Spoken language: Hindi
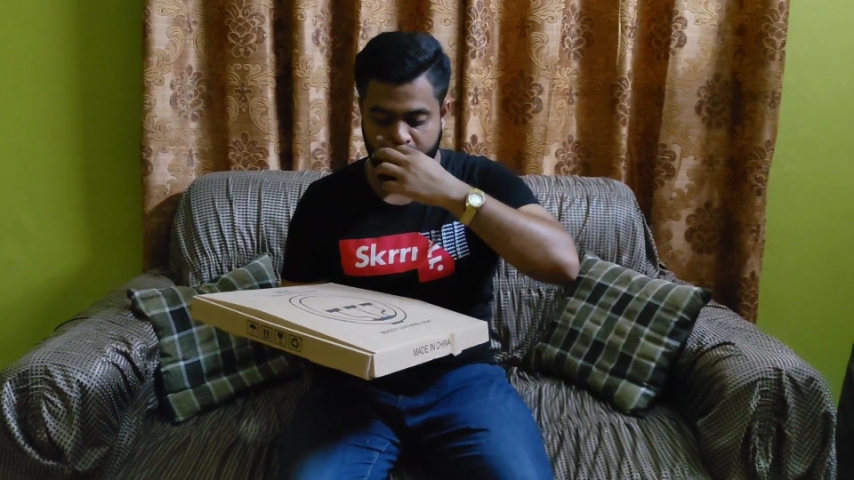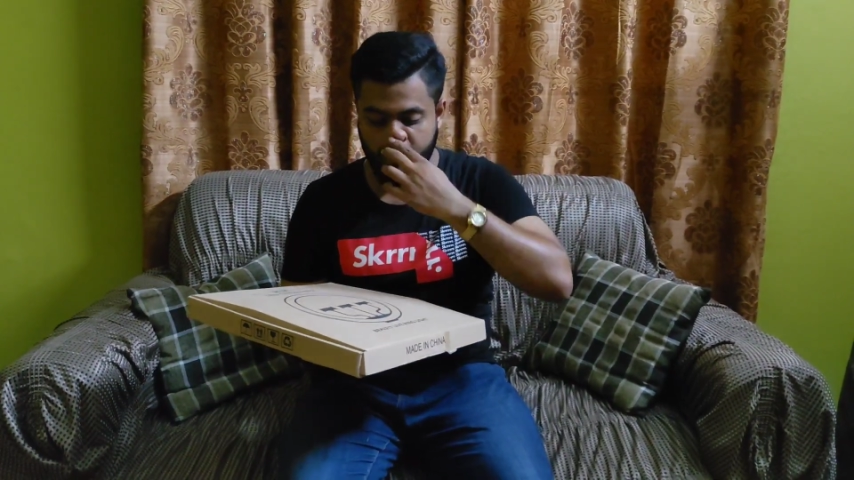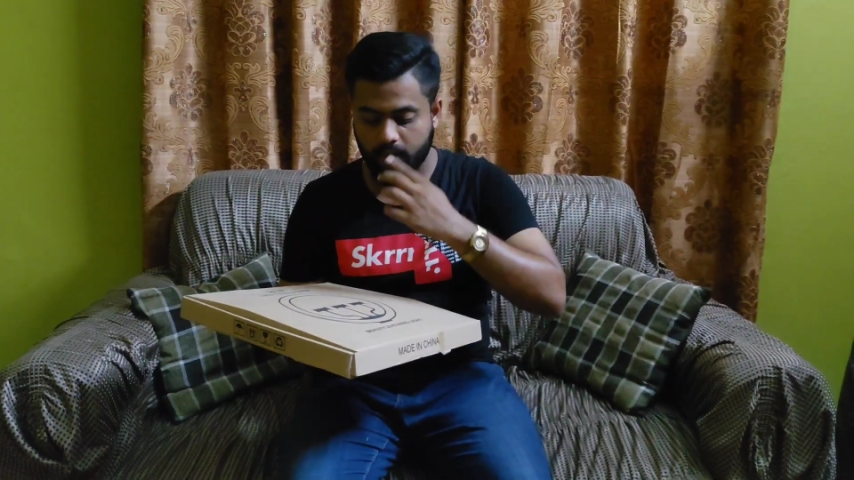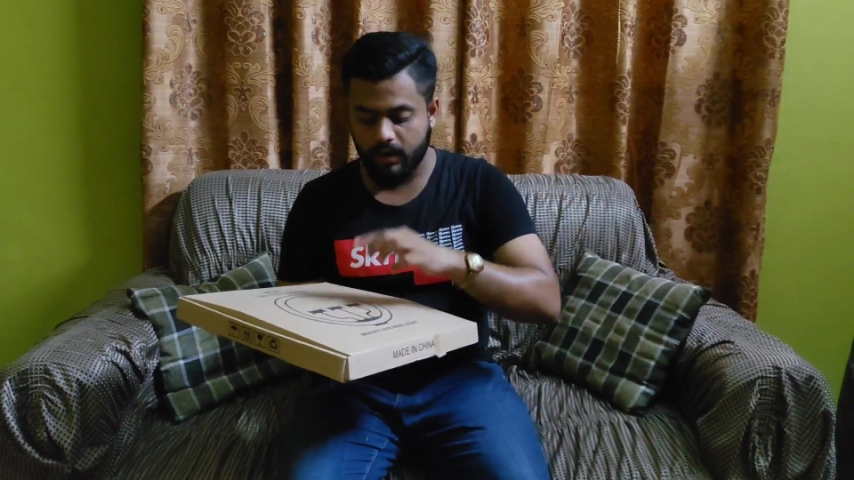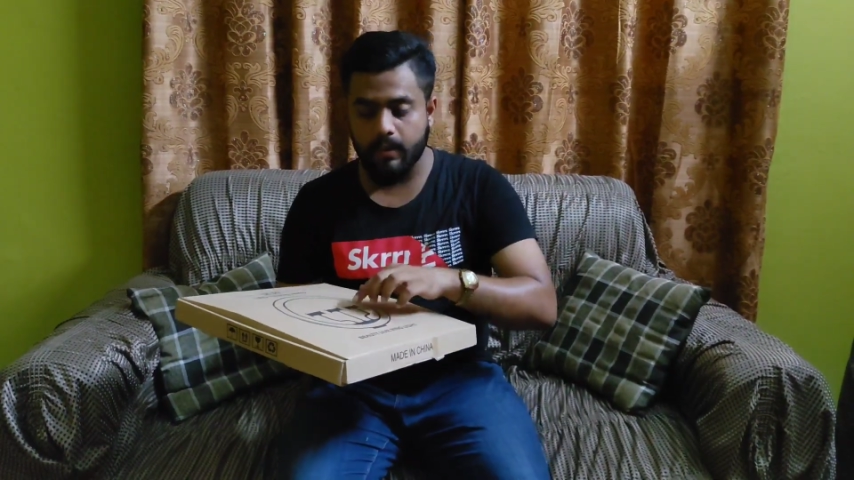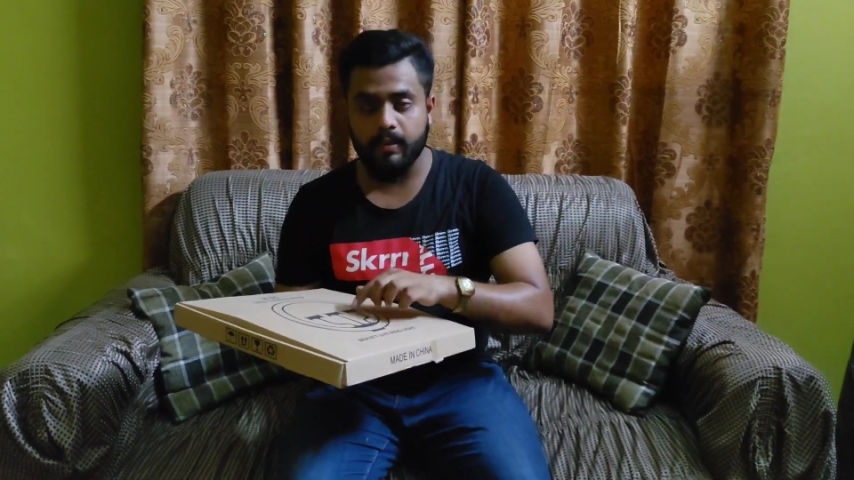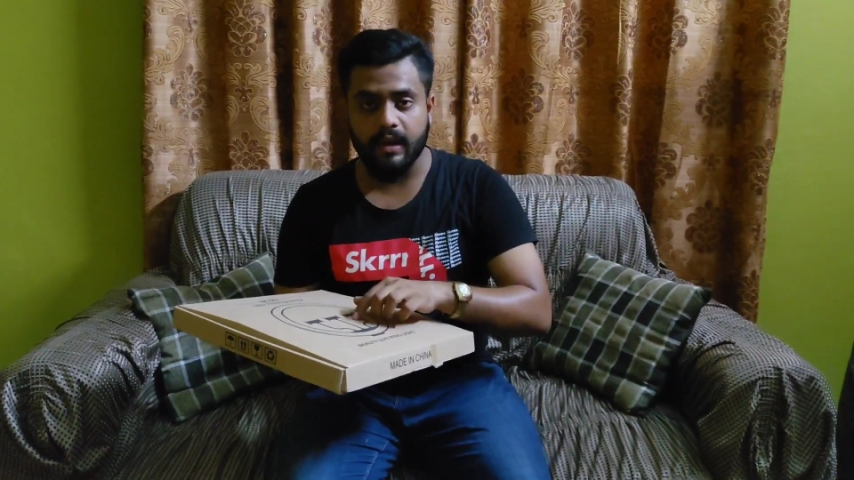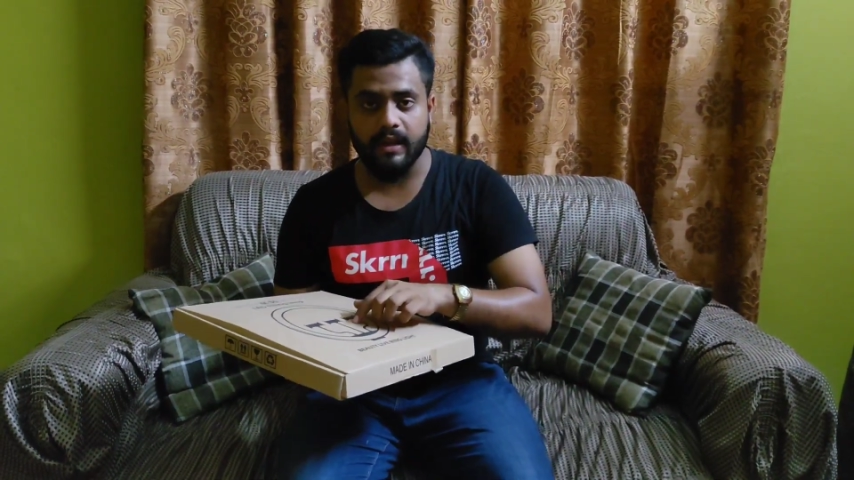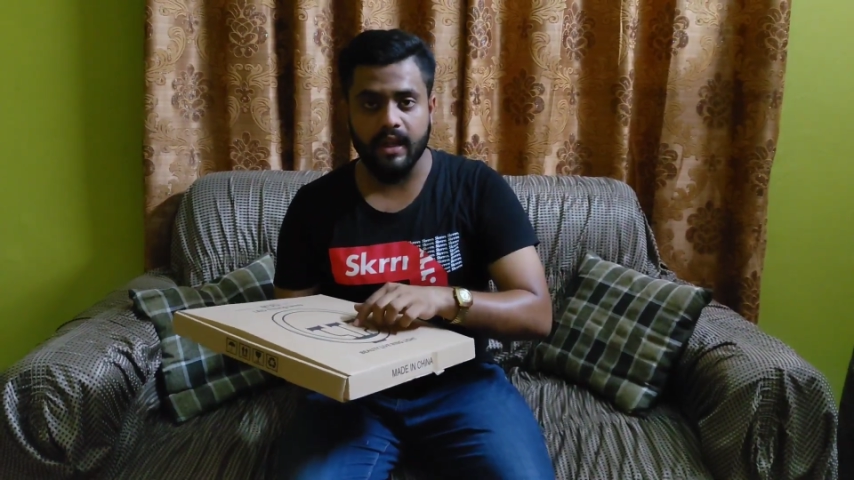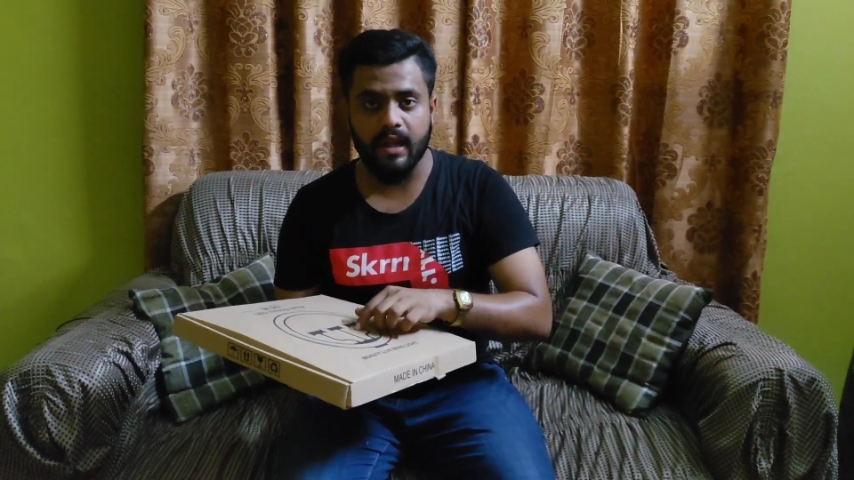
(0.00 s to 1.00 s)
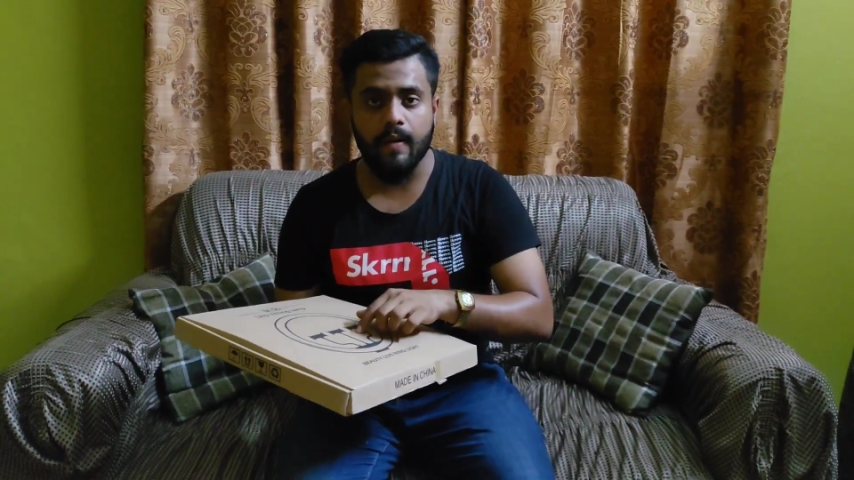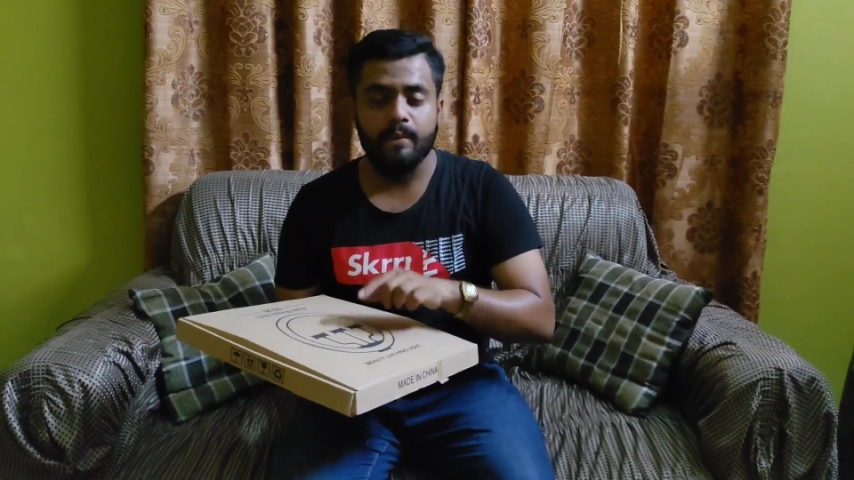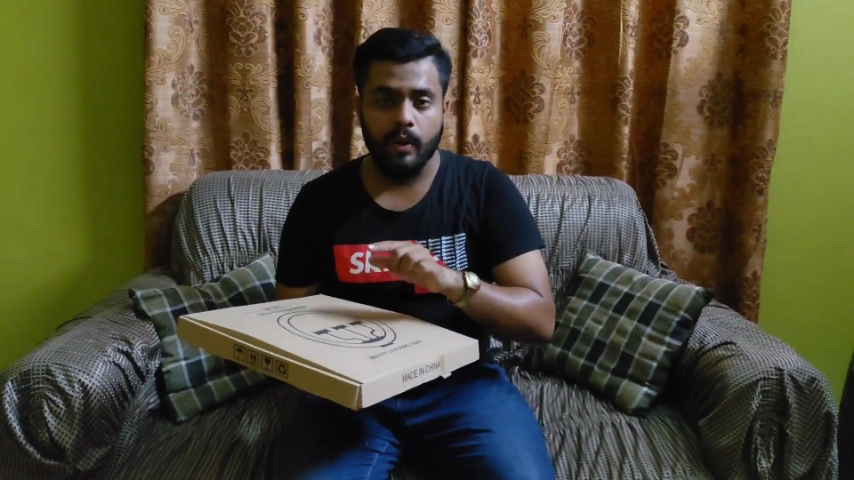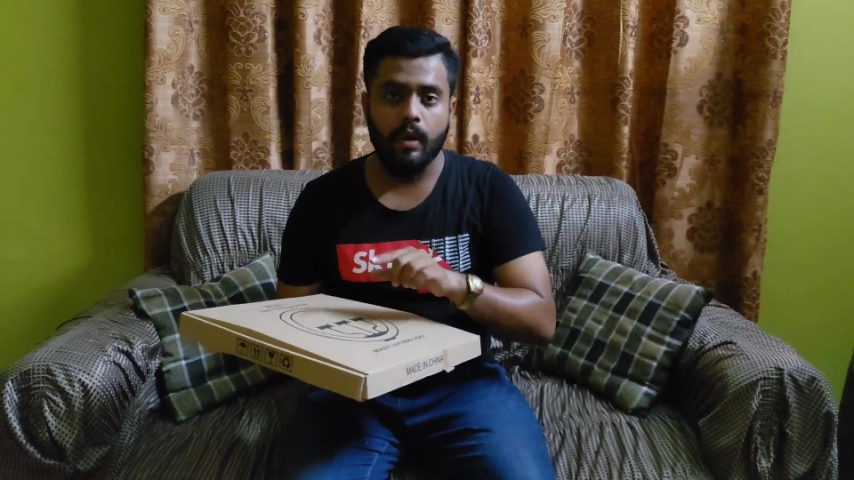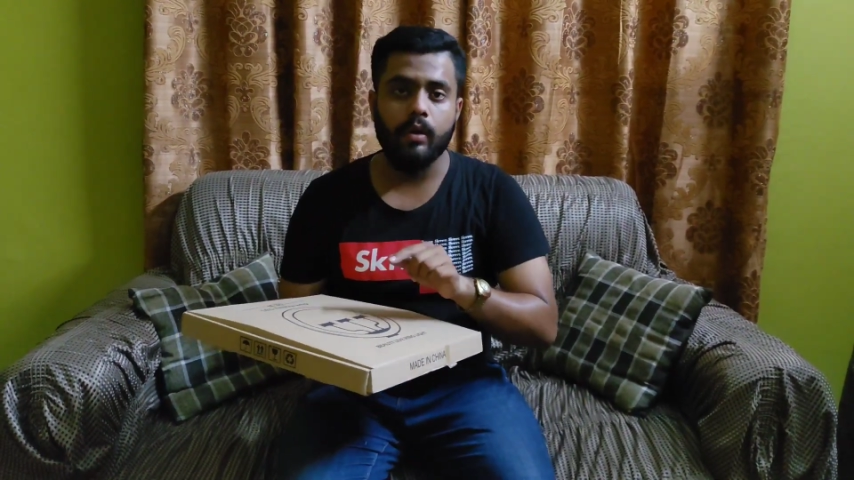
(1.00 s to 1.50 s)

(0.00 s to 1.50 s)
जो क्लिप लगते हैं ना वो